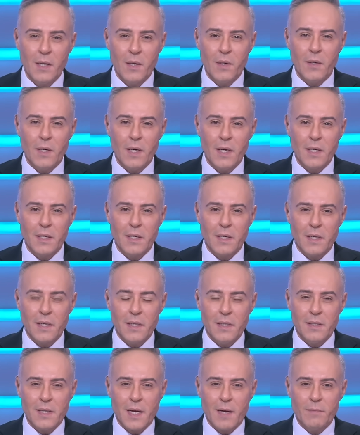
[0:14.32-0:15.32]
واجرى
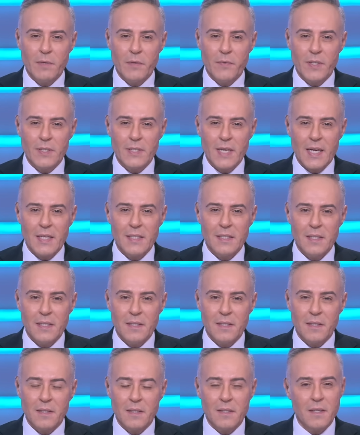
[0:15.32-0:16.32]
رئيس عبد الفتاح
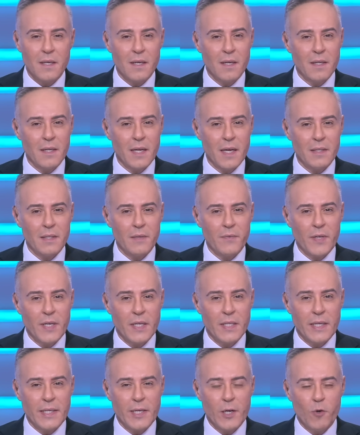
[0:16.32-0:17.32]
السيسي اتصالا هاتفيا
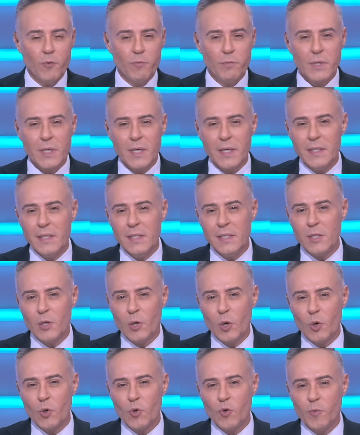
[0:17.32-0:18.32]
اليوم برئيس
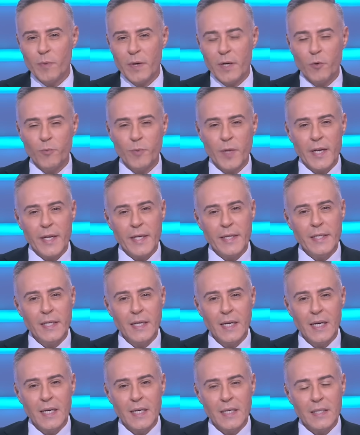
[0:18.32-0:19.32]
الحكومه اللبناني
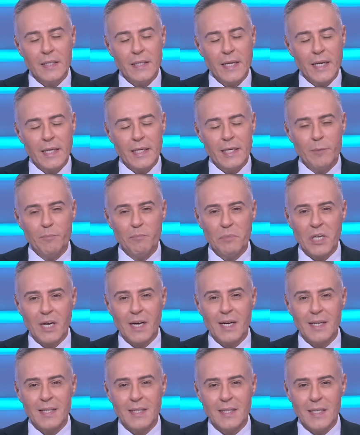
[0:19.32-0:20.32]
نجيب
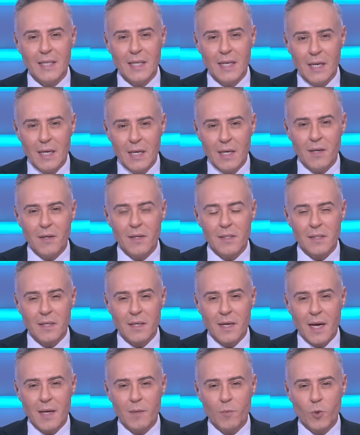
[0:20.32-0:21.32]
ميقاتي
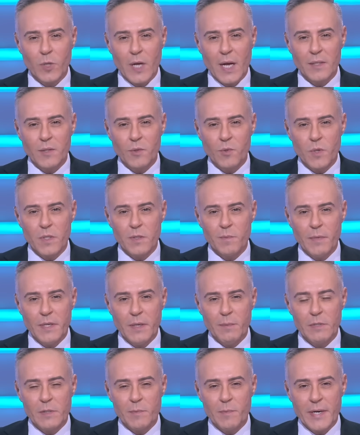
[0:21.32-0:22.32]
وصرح المتحدث
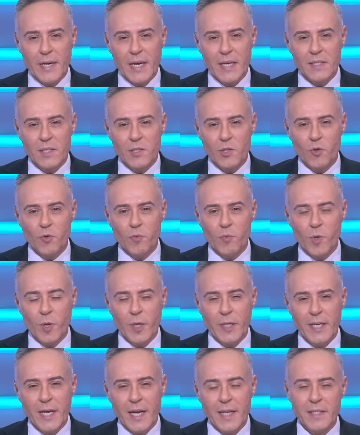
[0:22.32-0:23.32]
الرسمي باسم رئاسة
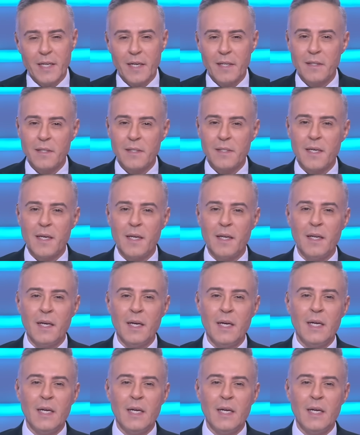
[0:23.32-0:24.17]
الجمهورية أن الاتصال